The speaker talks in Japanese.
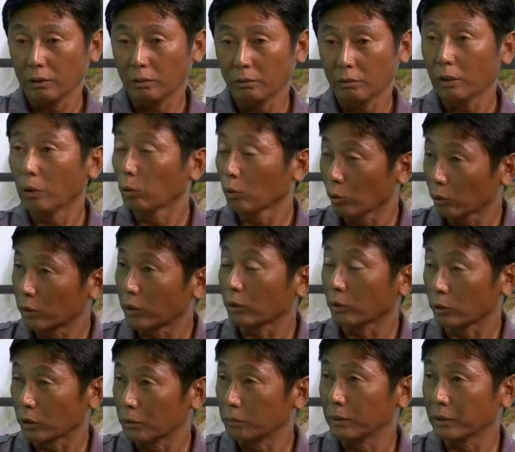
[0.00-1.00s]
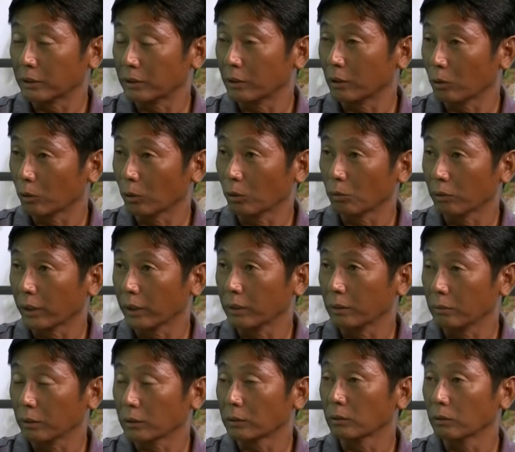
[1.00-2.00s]
ね、お父さんと死別してる子供がい
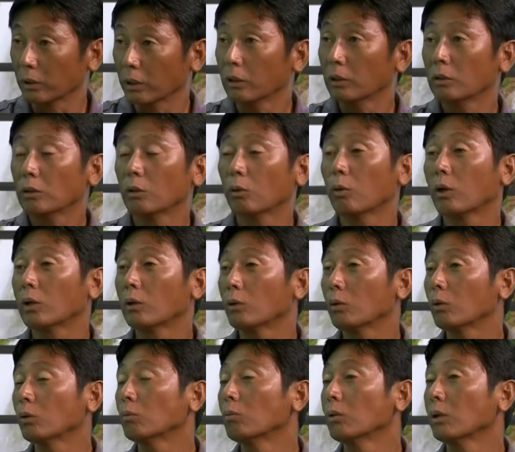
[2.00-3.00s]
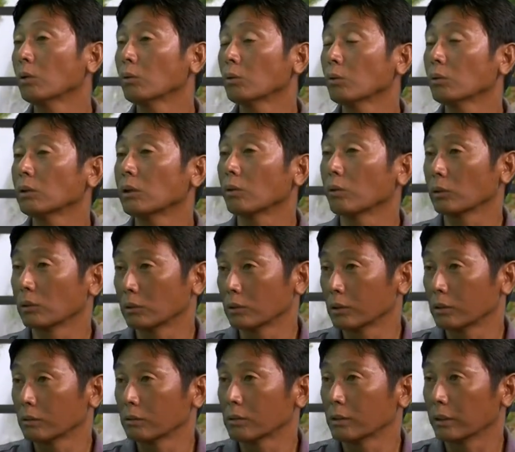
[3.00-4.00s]
ますよね、はい、で他の子供がお父さんを連れ
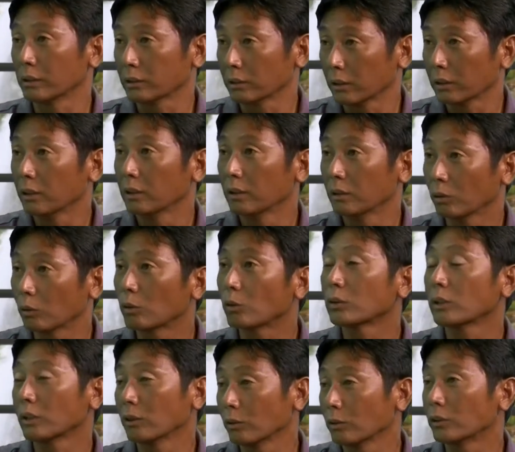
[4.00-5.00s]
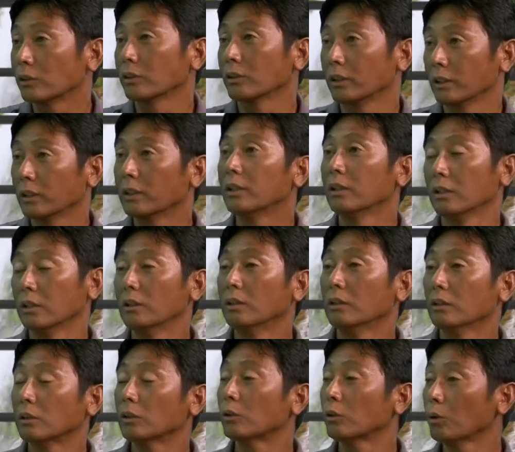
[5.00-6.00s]
てくるじゃないですか、うん、お父さんと一緒
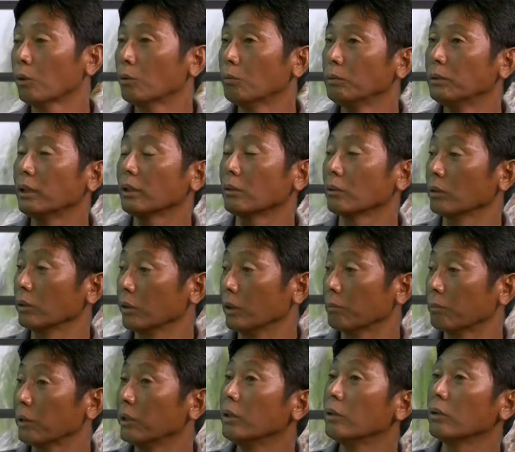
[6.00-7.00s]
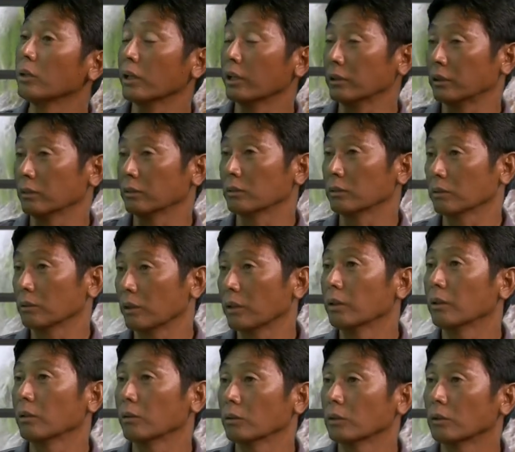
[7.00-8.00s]
に、でそれを見た時にやっぱりエネルギー入っちゃうんですよね
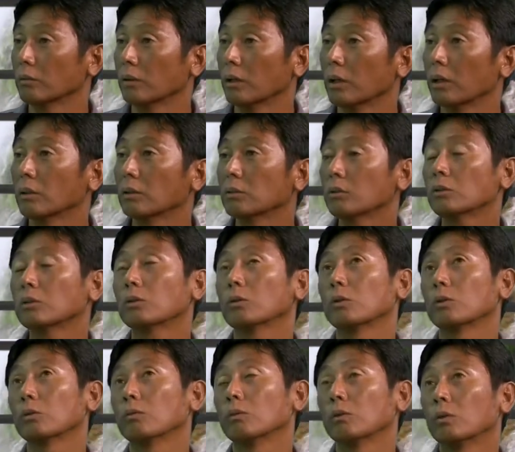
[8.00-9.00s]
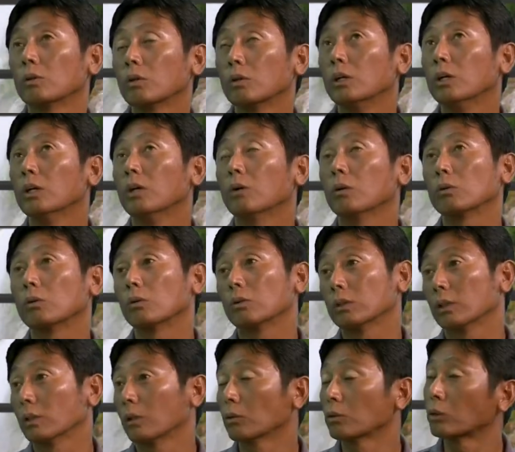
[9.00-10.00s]
どうしてもそうですよ、ね、そうすると子供のどうして僕
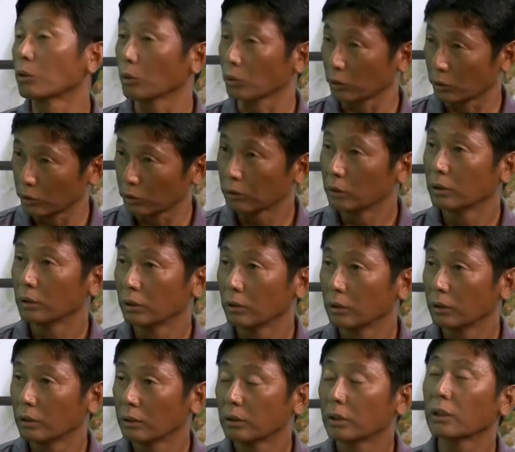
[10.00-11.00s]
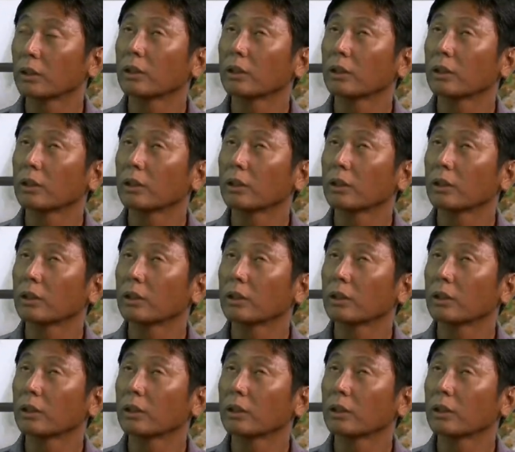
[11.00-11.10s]
にはいないんだろうっていうふう